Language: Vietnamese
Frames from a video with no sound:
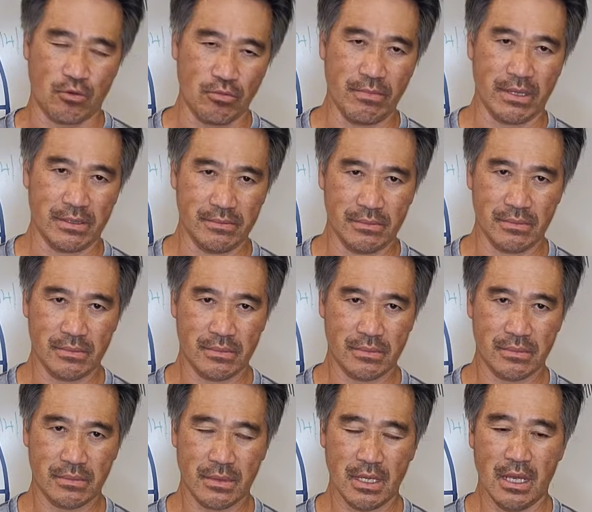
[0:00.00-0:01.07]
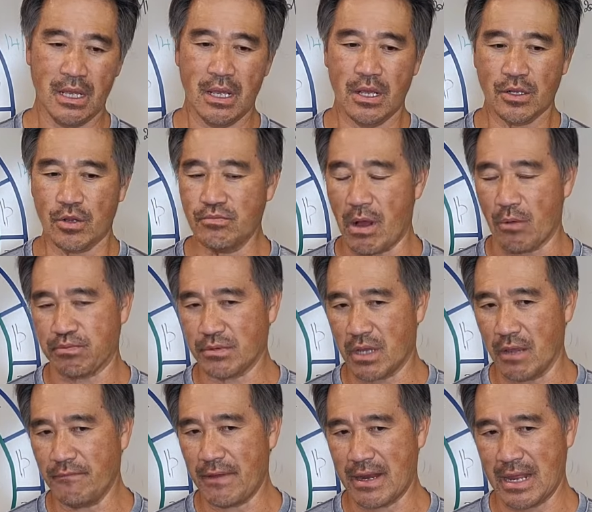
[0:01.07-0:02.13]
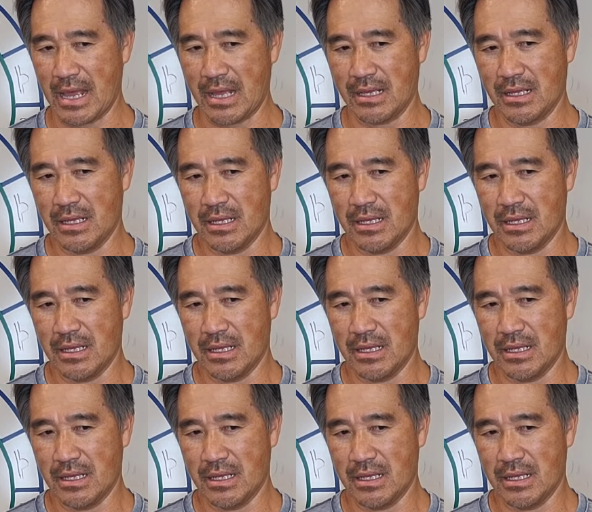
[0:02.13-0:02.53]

của mình cung mộc nói về là